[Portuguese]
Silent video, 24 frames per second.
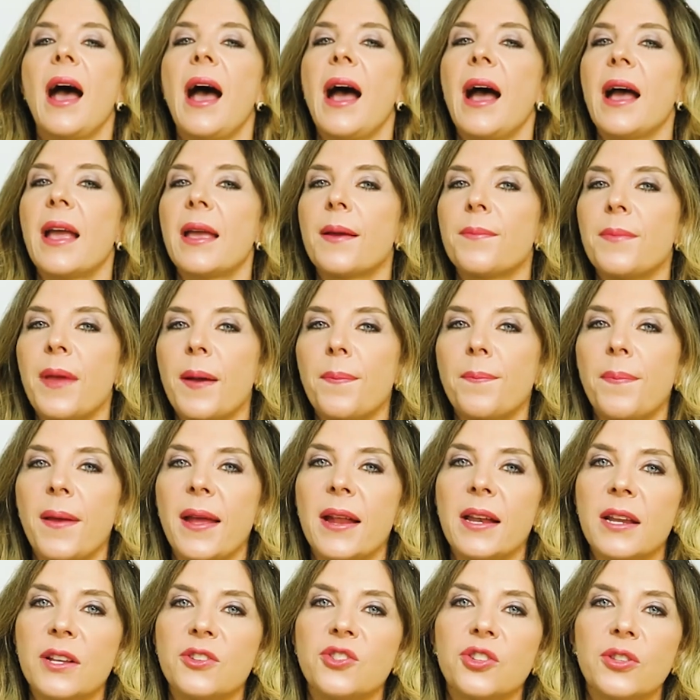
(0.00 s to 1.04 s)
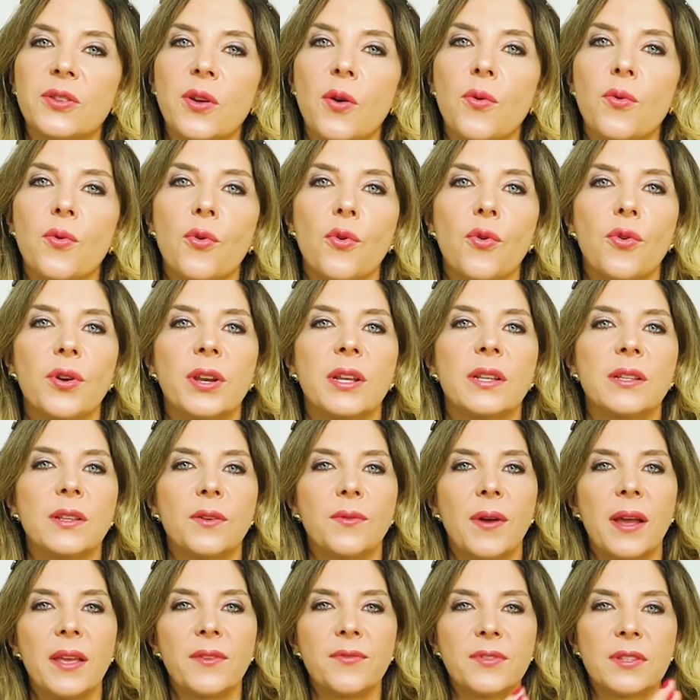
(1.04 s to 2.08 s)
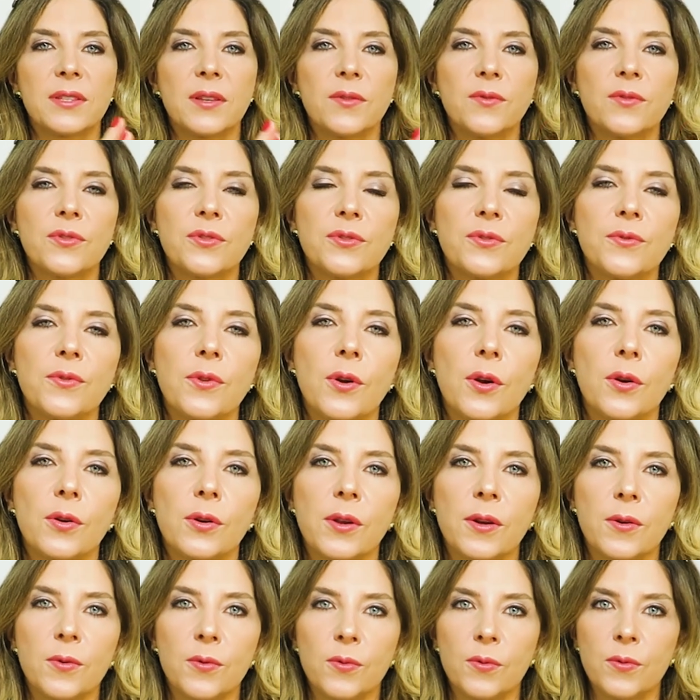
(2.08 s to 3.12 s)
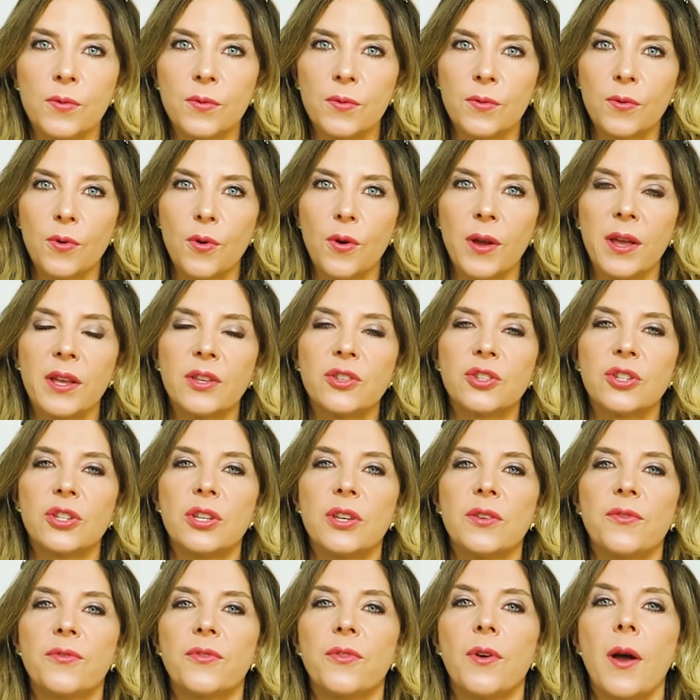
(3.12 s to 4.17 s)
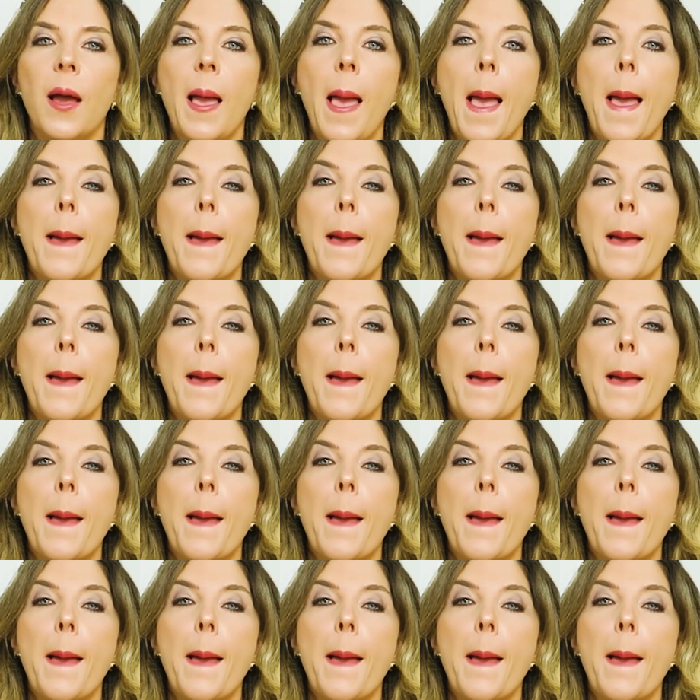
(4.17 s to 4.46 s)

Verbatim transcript: Ah, a minha pele é de tal cor, então aí você usa um, corretivo